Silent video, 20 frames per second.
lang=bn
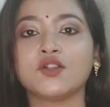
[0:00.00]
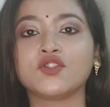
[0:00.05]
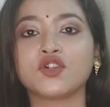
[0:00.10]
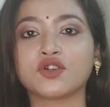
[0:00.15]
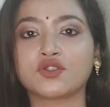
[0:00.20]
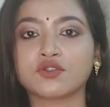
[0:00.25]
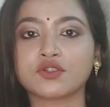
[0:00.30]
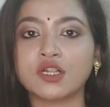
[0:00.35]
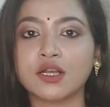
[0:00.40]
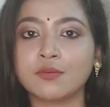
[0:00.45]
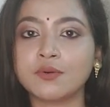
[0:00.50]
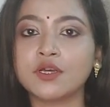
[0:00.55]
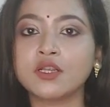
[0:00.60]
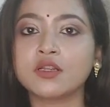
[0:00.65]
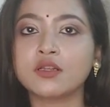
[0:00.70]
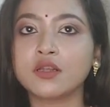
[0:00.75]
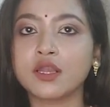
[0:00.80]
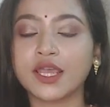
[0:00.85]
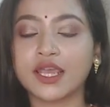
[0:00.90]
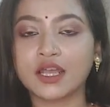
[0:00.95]
যতটা আমার
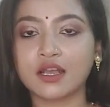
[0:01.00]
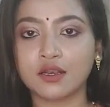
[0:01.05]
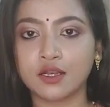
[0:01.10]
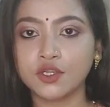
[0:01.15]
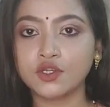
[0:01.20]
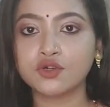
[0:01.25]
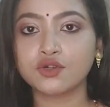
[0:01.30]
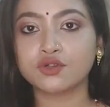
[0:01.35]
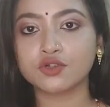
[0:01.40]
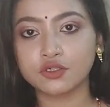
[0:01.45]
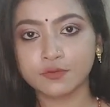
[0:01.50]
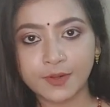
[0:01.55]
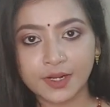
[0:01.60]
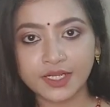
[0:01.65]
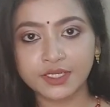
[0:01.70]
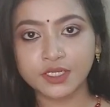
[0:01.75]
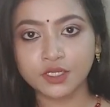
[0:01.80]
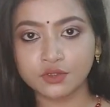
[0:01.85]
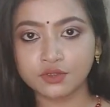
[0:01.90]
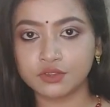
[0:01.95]
এখানে
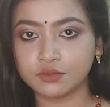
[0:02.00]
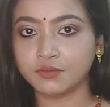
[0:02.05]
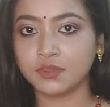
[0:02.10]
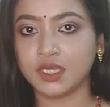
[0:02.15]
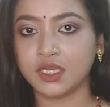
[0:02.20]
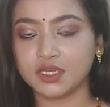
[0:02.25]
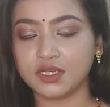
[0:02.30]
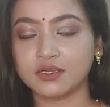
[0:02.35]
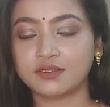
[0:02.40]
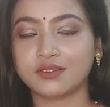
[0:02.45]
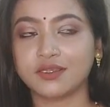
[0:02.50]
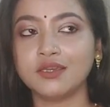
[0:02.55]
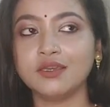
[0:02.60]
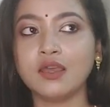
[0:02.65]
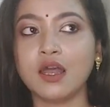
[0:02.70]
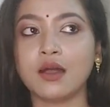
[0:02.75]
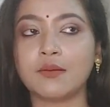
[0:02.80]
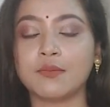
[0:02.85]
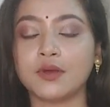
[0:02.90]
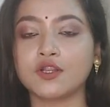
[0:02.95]
শ্বশুরবাড়ি যেহেতু আমি এসেছি
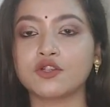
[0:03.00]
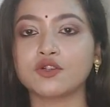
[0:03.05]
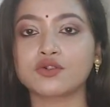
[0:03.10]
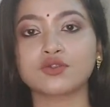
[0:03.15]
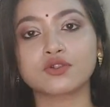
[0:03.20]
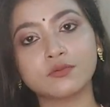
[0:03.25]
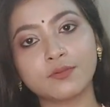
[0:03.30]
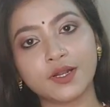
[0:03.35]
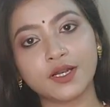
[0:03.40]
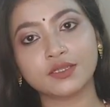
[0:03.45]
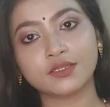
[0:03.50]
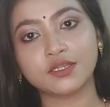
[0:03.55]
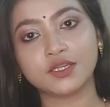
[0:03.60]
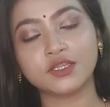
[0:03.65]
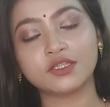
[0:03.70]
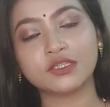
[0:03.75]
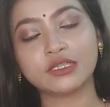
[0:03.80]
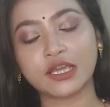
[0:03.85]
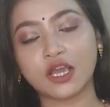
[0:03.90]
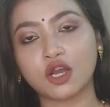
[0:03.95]
আমার শ্বশুরবাড়িতে
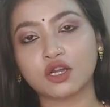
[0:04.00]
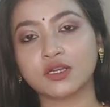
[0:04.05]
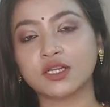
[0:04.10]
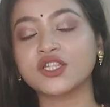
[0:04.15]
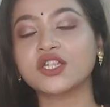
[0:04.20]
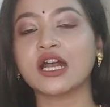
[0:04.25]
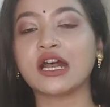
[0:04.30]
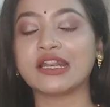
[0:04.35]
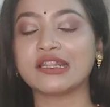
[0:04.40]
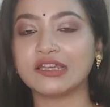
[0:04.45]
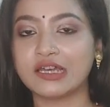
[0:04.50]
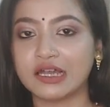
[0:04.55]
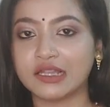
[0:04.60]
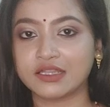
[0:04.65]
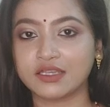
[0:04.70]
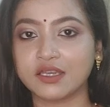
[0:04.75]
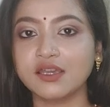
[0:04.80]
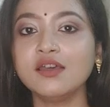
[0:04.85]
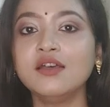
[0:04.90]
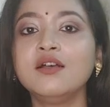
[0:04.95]
যে কটা শাড়ি
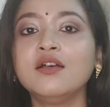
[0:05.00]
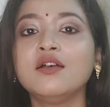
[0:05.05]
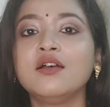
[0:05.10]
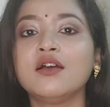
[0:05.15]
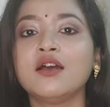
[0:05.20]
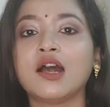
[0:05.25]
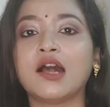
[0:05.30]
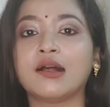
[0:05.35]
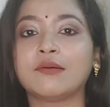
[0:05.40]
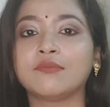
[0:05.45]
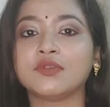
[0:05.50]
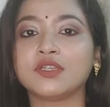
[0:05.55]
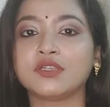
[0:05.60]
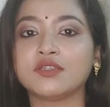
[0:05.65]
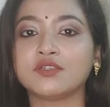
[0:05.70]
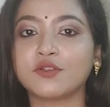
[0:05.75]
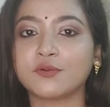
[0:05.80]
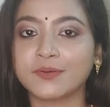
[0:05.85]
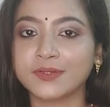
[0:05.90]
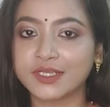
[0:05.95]
আছে আমি
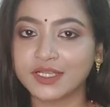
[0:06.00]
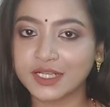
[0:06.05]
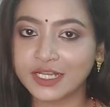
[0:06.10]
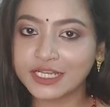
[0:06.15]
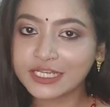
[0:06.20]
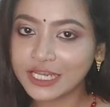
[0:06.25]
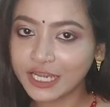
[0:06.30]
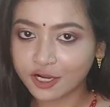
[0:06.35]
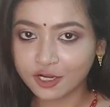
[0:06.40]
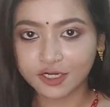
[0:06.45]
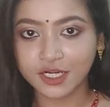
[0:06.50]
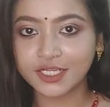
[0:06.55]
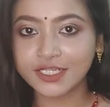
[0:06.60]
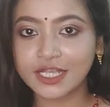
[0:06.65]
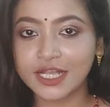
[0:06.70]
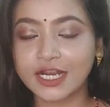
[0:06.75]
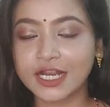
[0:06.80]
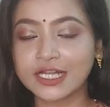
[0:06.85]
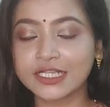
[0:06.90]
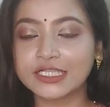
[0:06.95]
তোমাদেরকে সে কটাই
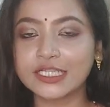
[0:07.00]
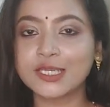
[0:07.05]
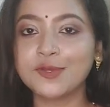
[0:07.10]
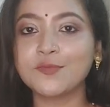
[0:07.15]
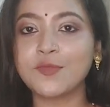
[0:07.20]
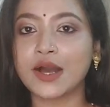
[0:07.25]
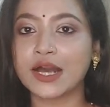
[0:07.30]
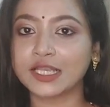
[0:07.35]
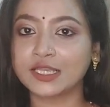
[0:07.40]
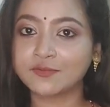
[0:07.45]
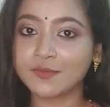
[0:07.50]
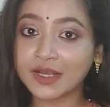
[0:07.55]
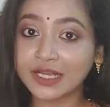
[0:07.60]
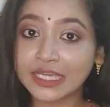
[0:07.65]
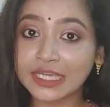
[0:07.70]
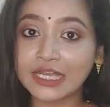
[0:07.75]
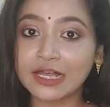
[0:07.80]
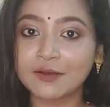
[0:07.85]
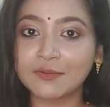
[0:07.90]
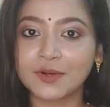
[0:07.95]
দেখাচ্ছি বাদ
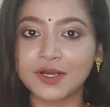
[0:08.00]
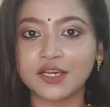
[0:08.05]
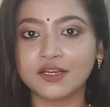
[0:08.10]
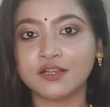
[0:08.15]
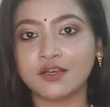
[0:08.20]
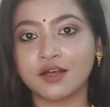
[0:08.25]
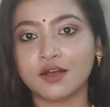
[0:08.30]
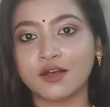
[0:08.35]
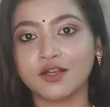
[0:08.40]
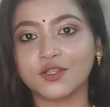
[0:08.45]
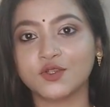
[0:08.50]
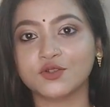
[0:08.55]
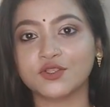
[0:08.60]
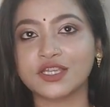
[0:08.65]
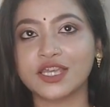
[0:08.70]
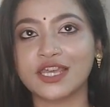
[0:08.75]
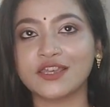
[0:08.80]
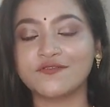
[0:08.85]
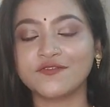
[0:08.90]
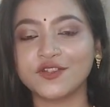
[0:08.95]
বাকি আবার
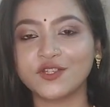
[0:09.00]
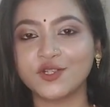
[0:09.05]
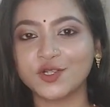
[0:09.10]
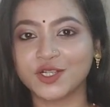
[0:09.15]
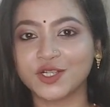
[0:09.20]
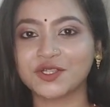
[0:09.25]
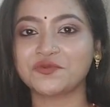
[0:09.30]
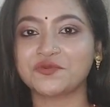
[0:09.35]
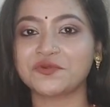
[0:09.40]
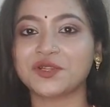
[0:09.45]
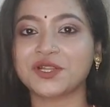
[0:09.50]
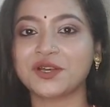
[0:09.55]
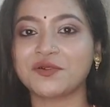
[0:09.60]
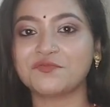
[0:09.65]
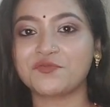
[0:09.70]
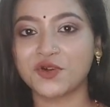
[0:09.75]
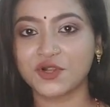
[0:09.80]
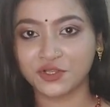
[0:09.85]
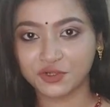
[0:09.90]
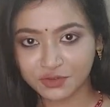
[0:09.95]
যদি এই ভিডিওটা তোমরা
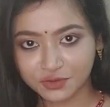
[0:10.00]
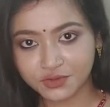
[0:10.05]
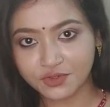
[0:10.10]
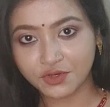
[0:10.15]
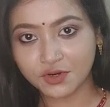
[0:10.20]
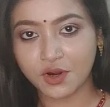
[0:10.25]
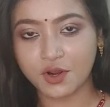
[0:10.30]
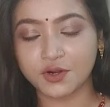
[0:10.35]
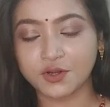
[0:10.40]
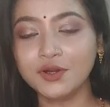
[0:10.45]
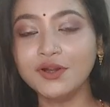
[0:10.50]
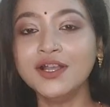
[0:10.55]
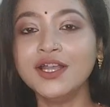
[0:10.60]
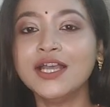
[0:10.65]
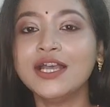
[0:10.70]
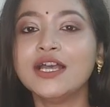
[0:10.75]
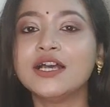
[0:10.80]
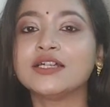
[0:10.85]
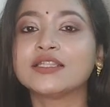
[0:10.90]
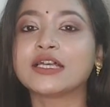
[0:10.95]
পছন্দ করো
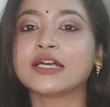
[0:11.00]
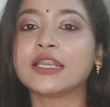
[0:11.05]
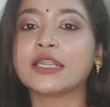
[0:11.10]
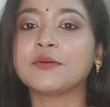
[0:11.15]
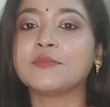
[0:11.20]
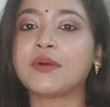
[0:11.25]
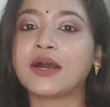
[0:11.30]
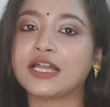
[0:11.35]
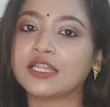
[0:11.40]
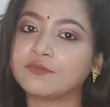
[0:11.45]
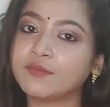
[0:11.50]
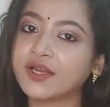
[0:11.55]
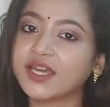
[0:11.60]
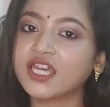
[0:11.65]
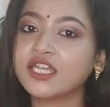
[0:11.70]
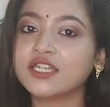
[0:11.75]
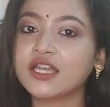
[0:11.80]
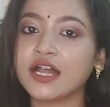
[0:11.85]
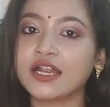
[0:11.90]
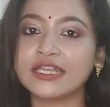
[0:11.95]
তাহলে বাদ
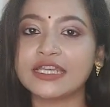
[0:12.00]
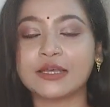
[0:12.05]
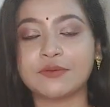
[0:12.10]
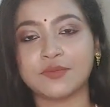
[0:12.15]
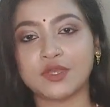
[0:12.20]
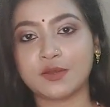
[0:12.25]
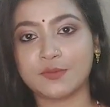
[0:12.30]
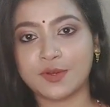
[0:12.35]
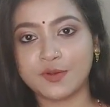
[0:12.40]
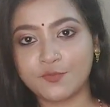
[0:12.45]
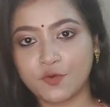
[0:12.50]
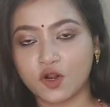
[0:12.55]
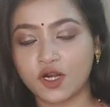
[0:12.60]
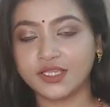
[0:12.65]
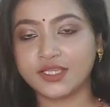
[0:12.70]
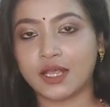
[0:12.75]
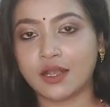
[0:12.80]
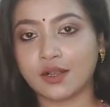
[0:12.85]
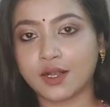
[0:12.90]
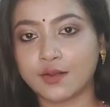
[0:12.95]
বাকি শাড়ি আমি আবার
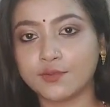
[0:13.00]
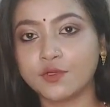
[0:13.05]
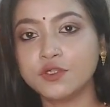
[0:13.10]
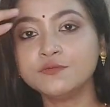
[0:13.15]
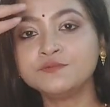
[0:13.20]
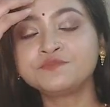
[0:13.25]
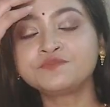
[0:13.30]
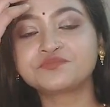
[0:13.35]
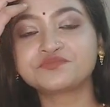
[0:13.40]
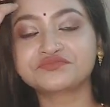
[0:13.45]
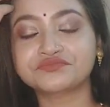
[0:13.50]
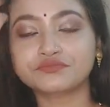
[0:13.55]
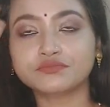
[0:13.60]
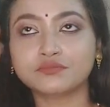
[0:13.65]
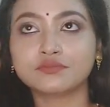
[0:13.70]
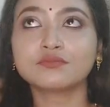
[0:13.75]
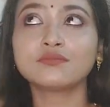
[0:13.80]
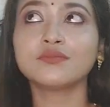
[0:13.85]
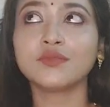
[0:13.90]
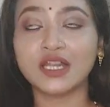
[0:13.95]
পরে দেখাবো
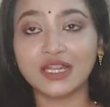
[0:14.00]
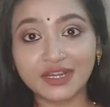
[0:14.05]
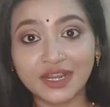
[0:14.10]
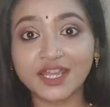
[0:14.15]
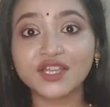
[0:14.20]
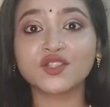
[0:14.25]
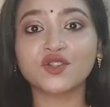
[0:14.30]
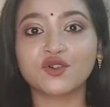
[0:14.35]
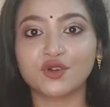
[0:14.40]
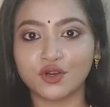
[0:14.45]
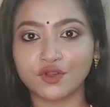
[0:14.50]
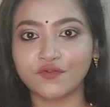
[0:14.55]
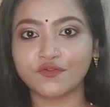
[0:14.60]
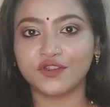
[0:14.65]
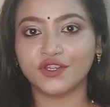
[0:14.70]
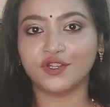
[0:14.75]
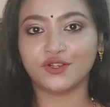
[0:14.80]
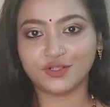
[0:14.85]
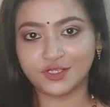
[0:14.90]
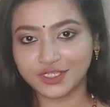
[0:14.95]
নেক্সট কোনো
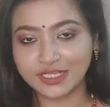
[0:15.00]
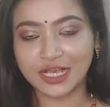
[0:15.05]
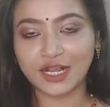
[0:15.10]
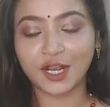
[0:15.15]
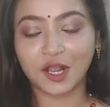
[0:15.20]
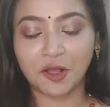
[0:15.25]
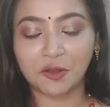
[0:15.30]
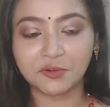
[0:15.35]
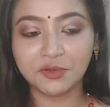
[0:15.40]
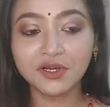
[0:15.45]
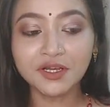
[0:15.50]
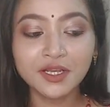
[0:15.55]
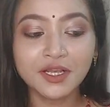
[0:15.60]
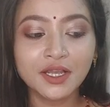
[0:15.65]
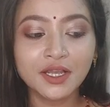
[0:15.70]
ভিডিওতে দেখাবো